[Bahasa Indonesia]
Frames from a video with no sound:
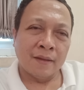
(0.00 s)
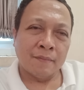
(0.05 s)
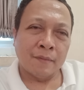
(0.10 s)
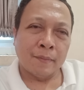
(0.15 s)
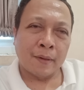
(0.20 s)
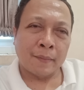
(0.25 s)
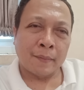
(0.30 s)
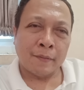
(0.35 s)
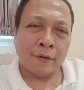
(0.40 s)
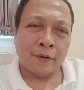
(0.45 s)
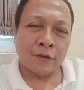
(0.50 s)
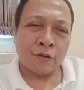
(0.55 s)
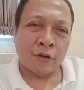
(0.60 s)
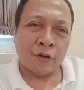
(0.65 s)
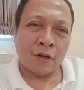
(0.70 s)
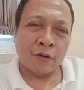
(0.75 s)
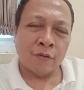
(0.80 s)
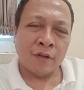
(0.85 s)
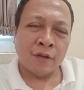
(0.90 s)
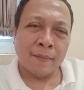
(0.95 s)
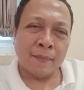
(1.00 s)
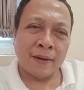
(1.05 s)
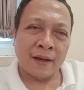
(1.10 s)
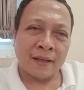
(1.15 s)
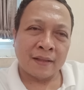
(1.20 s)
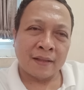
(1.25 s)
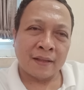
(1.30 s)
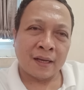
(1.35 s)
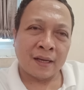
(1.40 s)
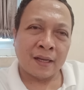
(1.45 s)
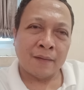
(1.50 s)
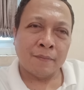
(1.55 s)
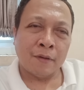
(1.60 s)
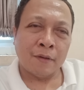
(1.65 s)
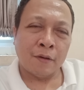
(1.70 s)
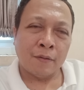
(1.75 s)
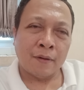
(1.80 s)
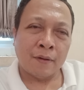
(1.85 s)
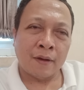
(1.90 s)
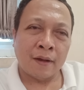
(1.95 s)
Beberapa waktu lalu dia mengatakan
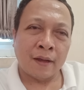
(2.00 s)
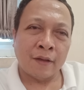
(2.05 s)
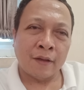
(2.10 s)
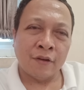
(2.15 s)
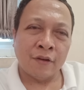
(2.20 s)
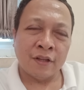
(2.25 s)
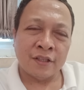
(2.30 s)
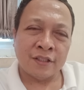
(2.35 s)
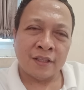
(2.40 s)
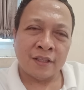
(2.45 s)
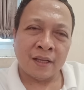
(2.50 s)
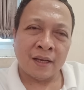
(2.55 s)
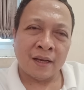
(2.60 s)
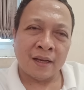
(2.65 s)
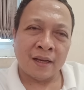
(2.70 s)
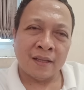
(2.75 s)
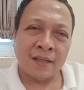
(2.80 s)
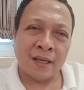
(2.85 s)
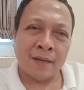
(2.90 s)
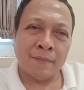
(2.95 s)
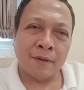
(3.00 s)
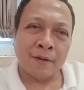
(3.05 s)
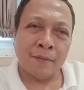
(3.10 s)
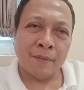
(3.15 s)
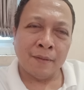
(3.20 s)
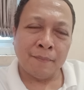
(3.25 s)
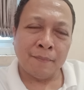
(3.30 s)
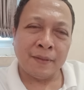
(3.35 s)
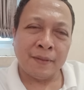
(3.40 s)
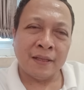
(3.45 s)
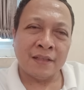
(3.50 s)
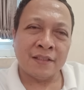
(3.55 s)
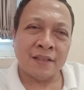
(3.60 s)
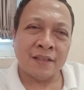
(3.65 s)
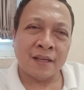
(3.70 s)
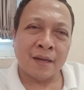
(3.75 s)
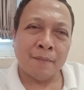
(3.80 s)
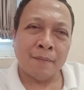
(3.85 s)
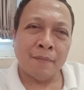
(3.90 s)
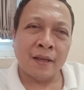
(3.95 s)
bahwa Indonesia hanya bermimpi
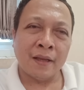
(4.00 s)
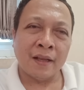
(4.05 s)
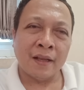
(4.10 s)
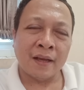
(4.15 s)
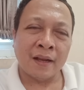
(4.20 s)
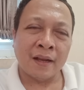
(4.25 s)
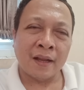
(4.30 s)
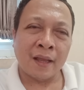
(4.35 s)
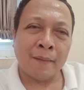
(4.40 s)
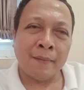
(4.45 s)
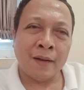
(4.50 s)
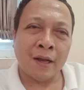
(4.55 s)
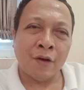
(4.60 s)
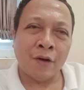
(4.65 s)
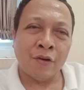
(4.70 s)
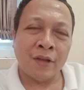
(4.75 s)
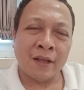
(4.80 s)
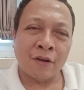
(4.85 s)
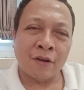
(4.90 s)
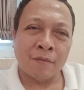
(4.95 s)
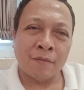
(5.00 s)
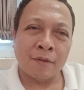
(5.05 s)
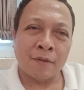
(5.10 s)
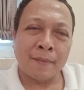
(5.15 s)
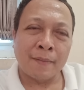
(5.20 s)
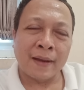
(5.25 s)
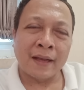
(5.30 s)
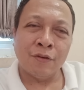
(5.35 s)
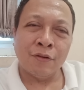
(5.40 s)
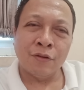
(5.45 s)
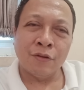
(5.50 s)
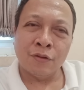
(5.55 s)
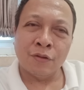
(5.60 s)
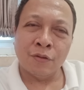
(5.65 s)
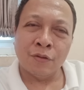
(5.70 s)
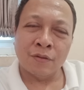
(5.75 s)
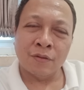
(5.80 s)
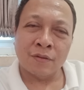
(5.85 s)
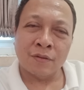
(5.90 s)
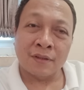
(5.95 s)
jika menginginkan Emil Audero bermain
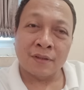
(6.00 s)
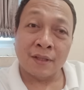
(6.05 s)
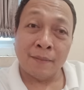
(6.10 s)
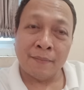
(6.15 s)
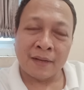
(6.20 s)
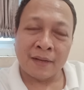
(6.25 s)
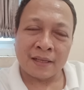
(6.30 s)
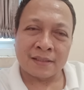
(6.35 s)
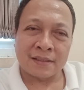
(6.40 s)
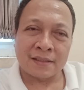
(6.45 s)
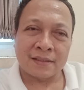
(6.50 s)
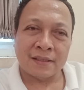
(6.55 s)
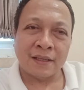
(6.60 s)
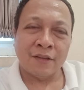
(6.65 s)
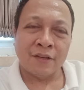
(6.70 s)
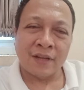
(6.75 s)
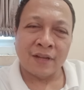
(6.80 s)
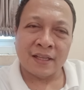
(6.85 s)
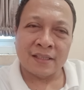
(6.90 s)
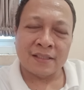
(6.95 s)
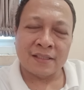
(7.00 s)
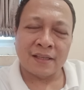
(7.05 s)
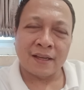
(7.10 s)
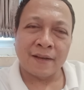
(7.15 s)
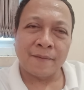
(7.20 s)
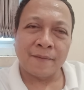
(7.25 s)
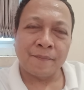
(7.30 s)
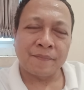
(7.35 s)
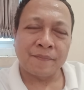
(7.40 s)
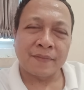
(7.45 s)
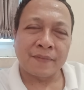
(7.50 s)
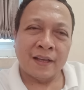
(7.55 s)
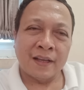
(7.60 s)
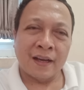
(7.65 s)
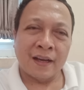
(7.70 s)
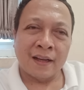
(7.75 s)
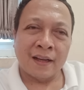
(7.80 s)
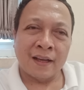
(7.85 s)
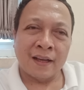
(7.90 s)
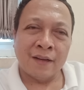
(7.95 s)
untuk timnas Indonesia.
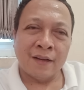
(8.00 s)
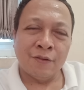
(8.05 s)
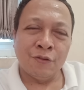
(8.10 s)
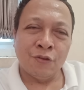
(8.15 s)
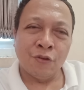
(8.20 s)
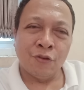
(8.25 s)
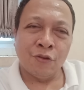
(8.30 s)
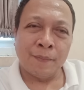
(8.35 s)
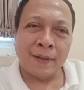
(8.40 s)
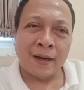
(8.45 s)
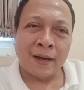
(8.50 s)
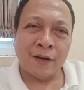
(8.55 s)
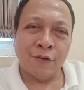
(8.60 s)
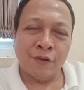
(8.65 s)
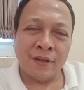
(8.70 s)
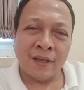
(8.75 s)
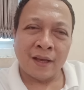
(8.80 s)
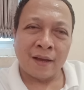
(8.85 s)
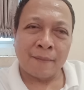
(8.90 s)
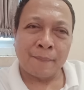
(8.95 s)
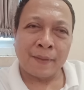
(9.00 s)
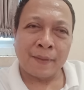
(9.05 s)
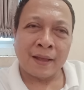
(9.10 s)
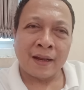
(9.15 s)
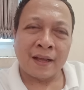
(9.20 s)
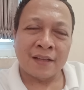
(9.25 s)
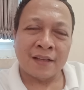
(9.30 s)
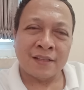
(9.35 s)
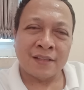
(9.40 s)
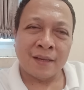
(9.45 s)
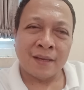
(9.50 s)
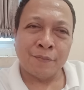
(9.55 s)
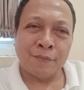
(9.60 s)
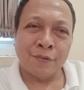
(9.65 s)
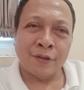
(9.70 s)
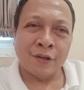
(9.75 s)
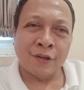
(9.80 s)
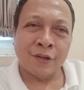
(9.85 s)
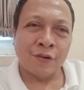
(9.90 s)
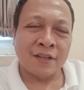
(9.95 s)
Jangankan untuk Piala Dunia, Piala Asia
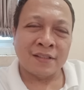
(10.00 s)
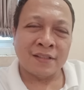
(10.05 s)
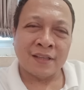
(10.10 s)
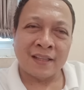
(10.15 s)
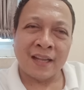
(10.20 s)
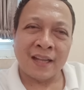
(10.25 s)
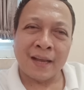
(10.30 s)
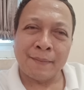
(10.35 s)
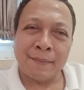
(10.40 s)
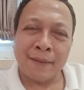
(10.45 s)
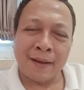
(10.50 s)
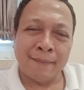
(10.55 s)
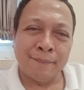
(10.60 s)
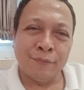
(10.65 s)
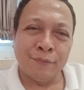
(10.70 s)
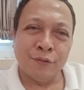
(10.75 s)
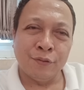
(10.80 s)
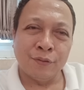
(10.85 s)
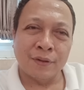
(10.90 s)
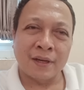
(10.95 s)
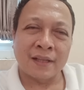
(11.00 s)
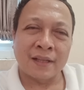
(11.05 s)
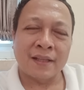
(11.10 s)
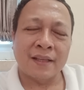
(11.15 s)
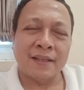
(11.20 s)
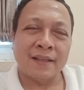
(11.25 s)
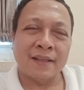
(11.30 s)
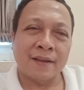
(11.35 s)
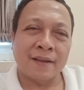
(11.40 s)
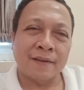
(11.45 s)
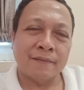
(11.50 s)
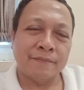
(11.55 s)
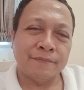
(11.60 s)
pun Indonesia tidak mampu katanya.